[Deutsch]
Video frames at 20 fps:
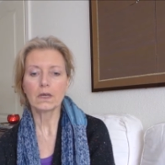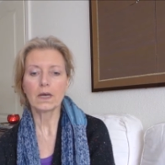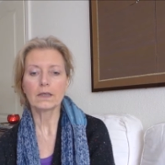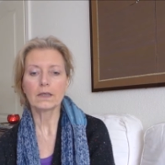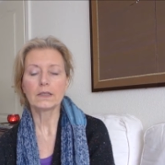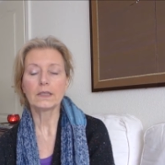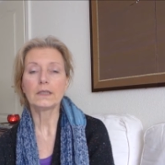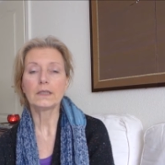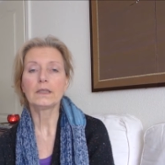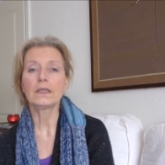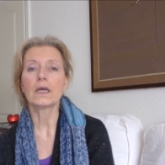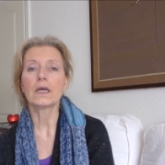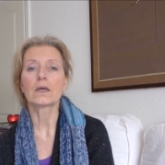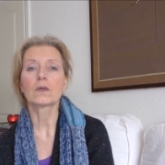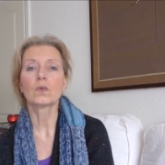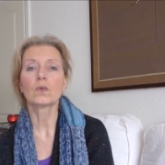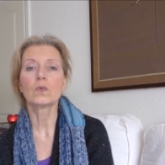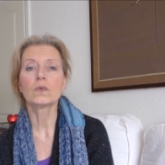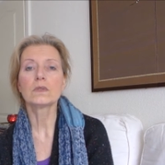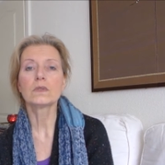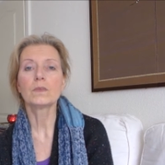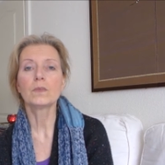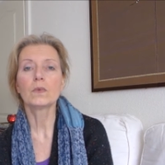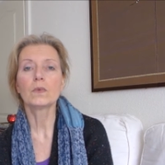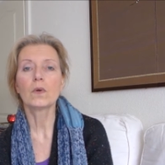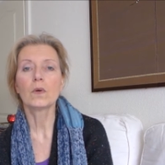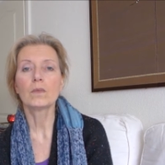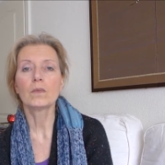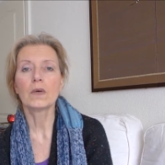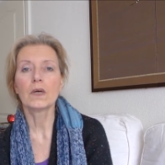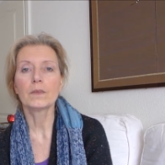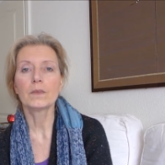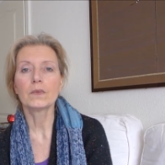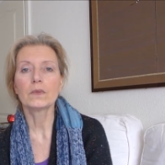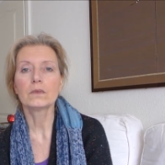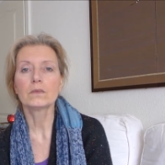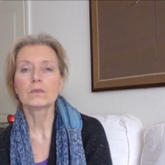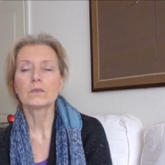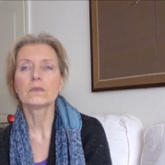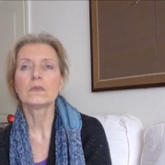die Diagnose bekommen
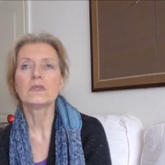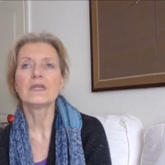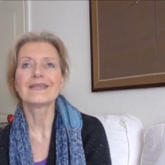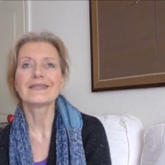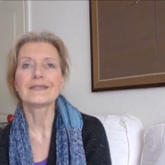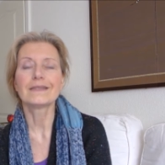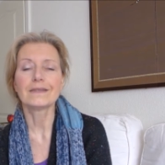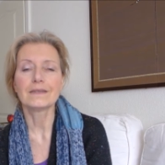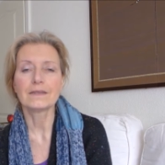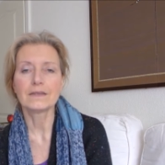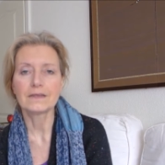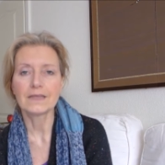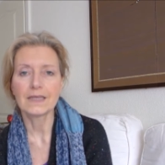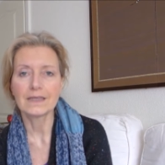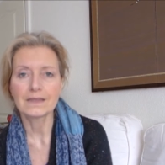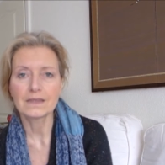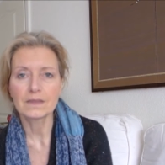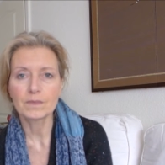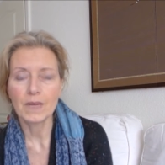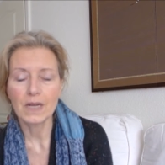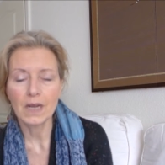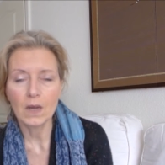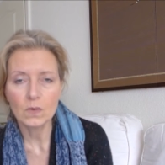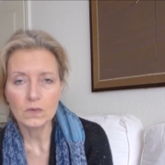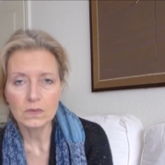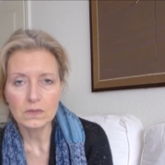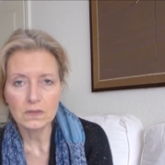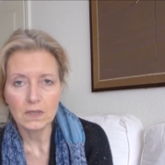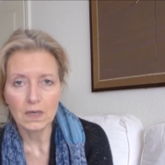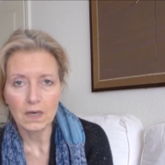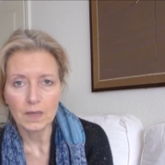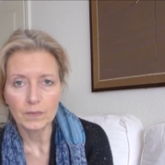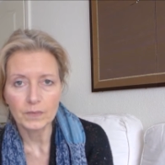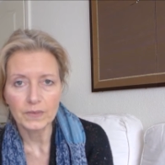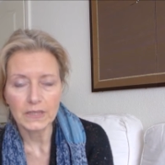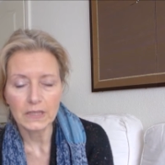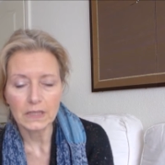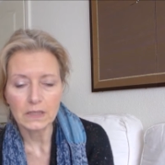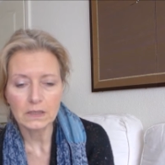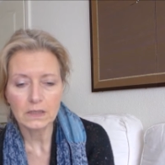habe, das ist jetzt mal
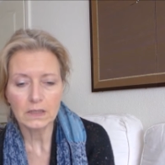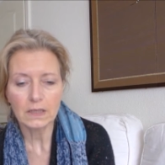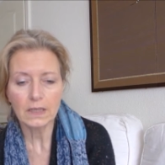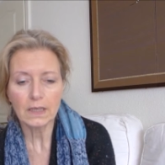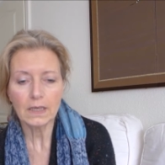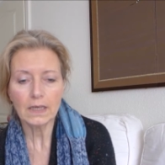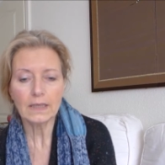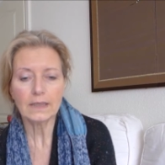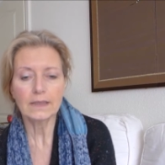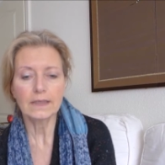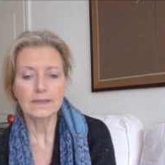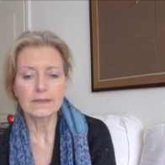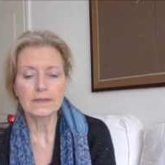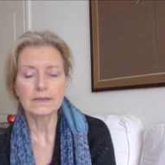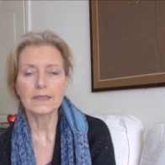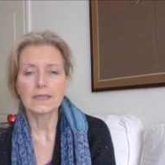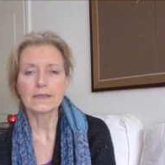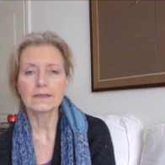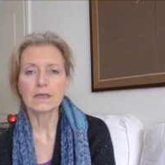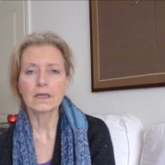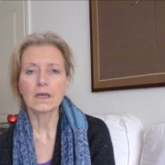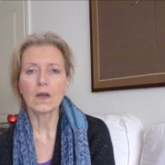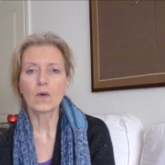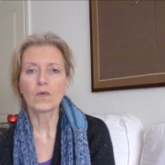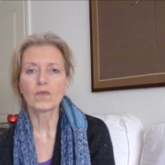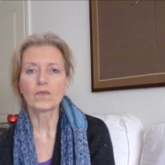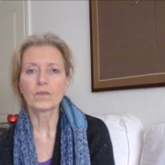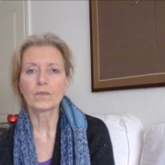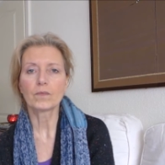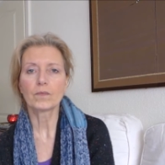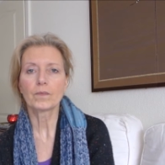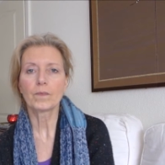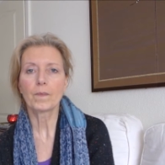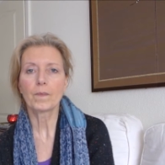austherapiert. Das ist jetzt gelaufen.